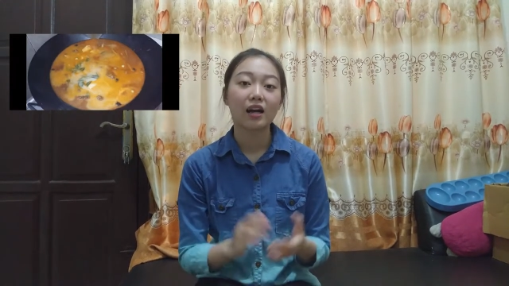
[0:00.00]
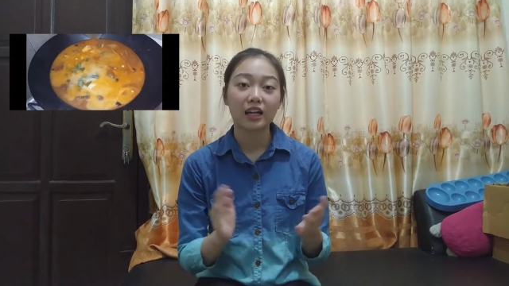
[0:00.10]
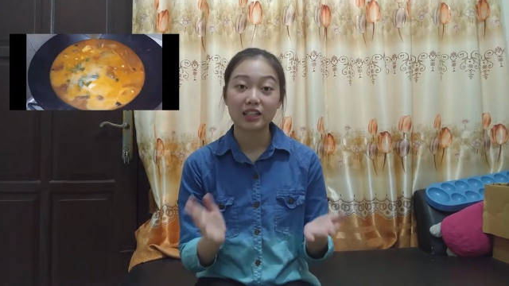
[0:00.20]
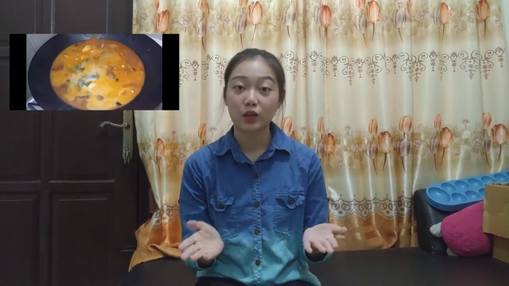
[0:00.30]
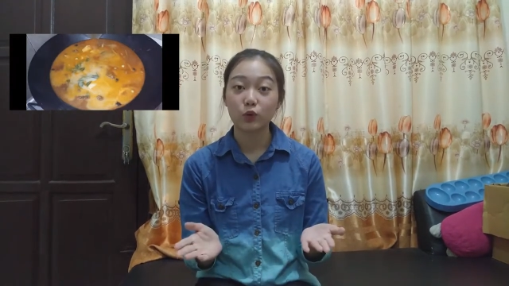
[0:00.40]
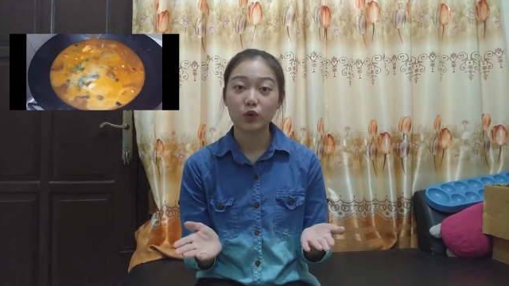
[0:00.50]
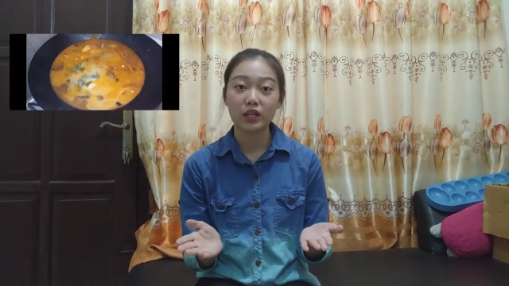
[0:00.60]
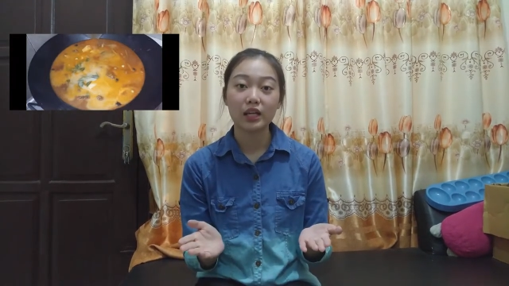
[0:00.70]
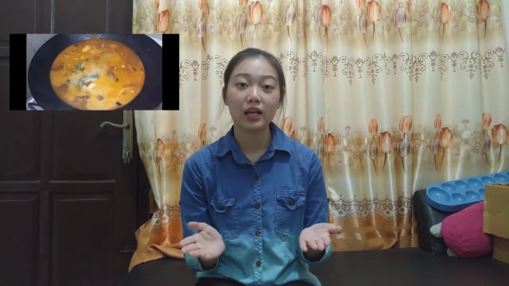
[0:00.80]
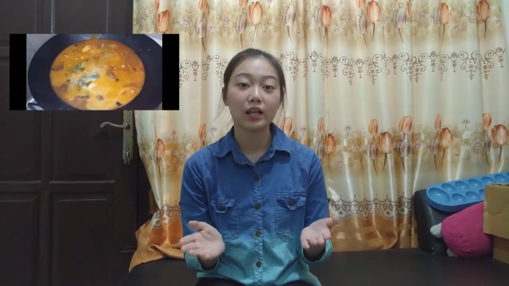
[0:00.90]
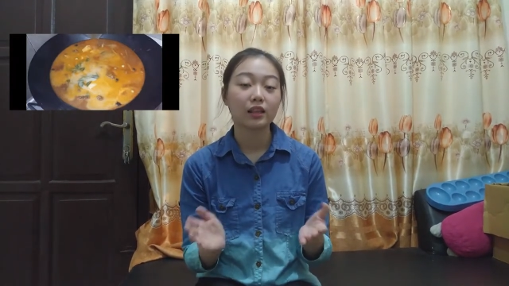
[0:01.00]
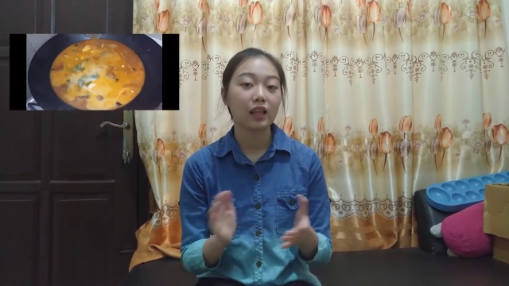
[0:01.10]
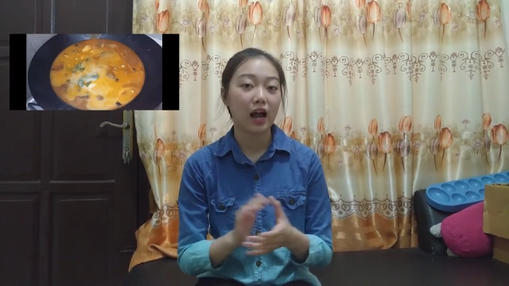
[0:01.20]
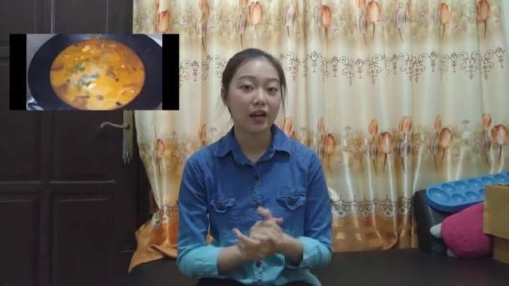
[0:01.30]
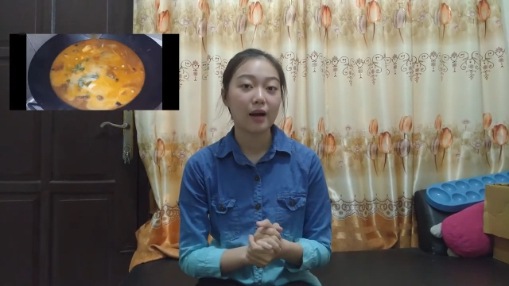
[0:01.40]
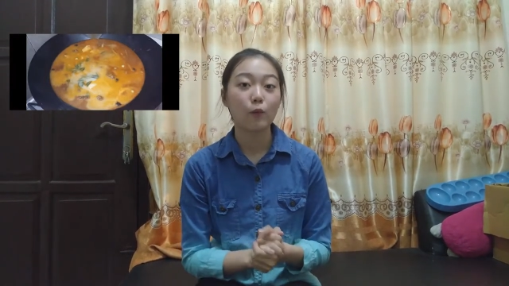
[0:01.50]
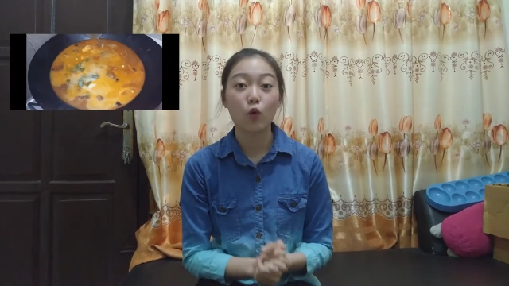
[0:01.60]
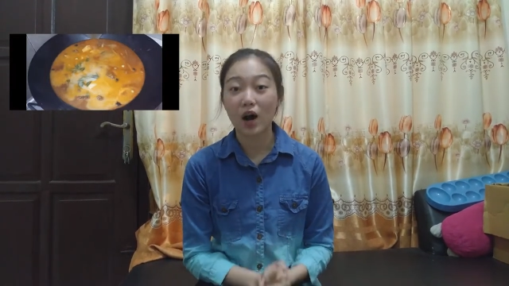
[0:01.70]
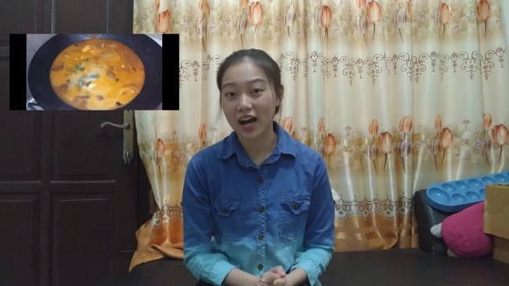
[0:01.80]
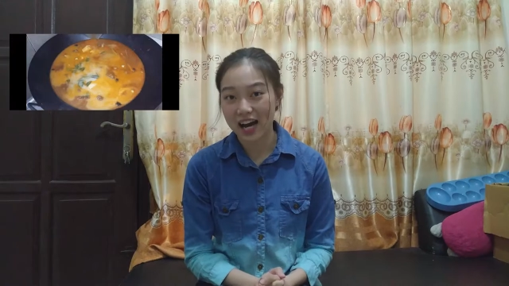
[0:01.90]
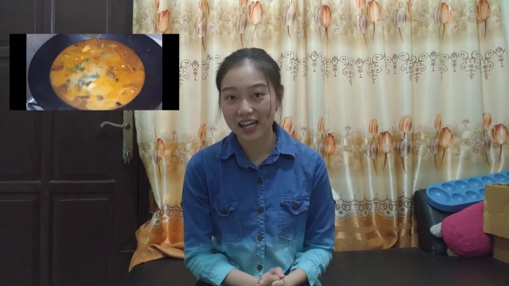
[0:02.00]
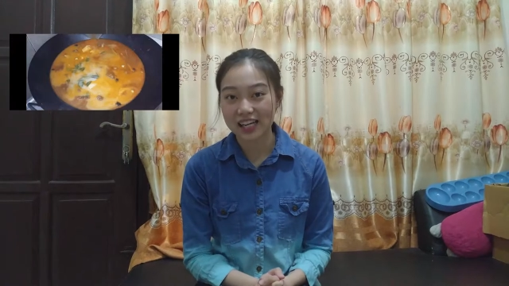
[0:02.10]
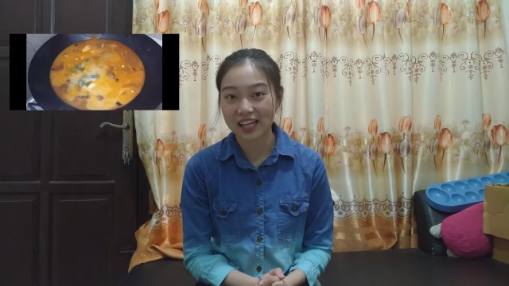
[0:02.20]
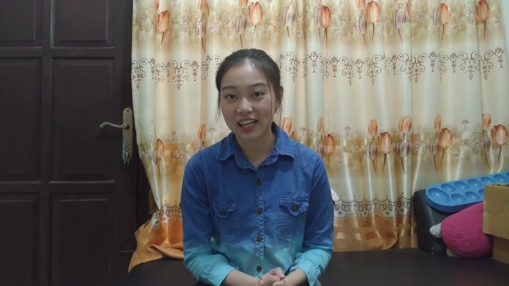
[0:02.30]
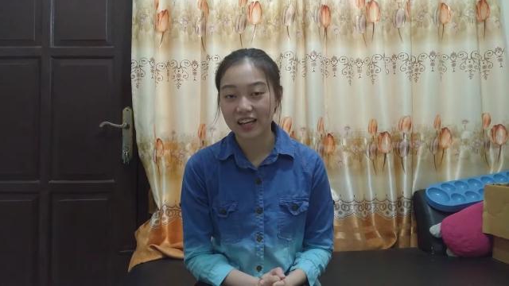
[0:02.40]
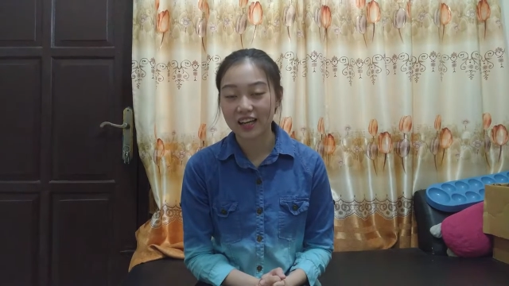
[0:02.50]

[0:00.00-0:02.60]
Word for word: rasa gurih terhadap kuah kari.